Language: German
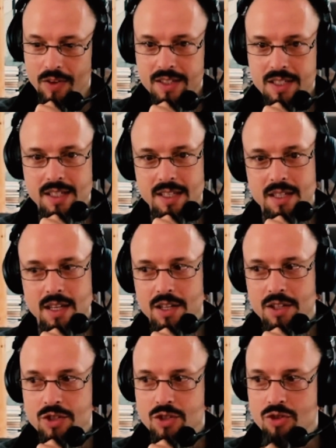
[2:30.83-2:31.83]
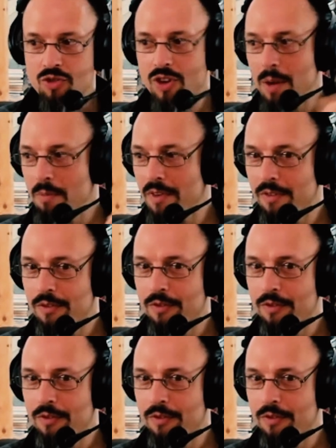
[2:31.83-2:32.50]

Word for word: was ist jetzt Scrum